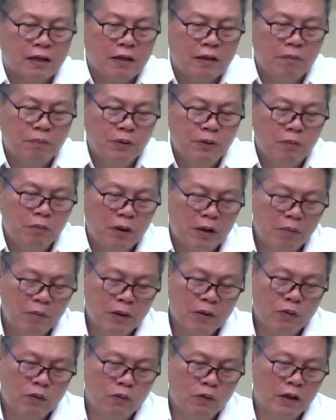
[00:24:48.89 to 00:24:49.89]
Yan po yung mga
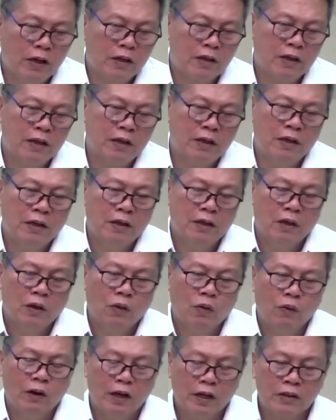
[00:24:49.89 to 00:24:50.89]
magulang na
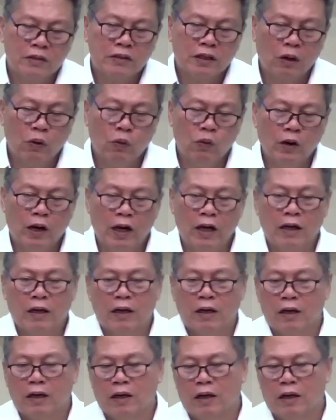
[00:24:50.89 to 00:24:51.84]
wala sa lugar.